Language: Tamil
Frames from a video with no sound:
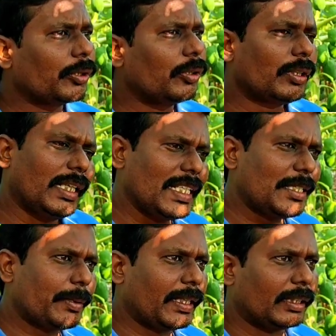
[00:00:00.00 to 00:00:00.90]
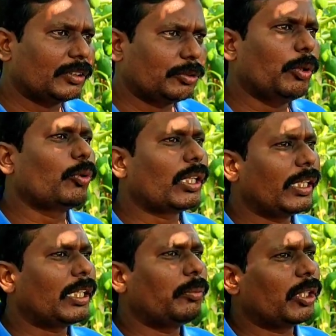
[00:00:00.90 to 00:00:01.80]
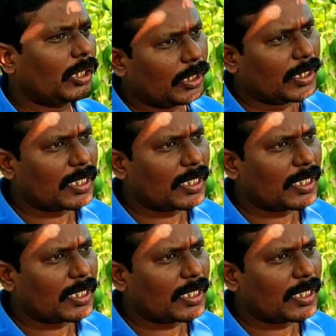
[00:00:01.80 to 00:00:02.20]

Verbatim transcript: படுதோ கை ஸ்ப்ரே சும்மா ஒரு லிட்டர் பாட்டிலில்